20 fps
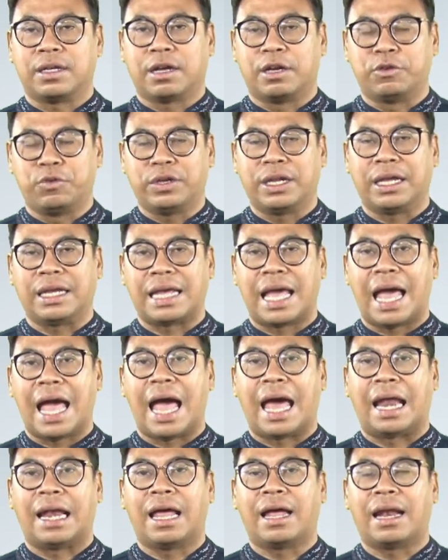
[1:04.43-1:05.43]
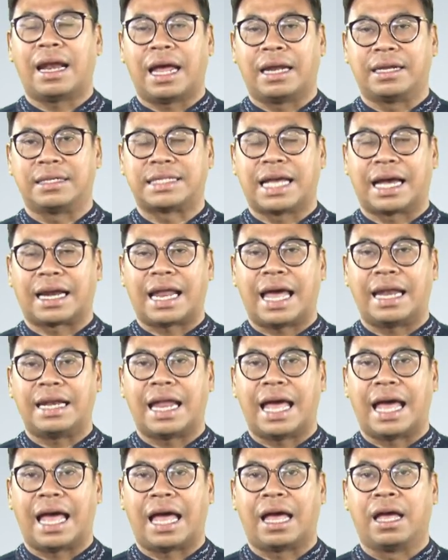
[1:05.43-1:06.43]
อยุธยาและอาณาจักรล้าน
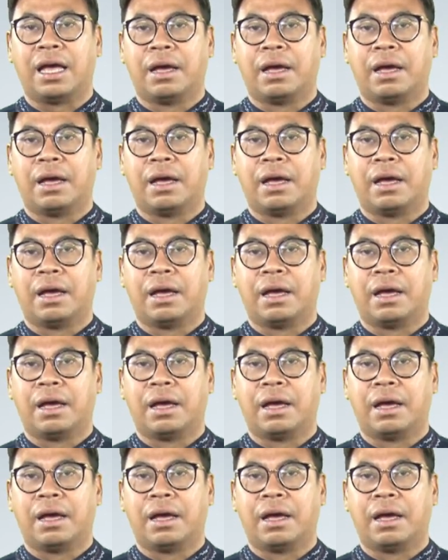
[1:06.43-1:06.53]
นา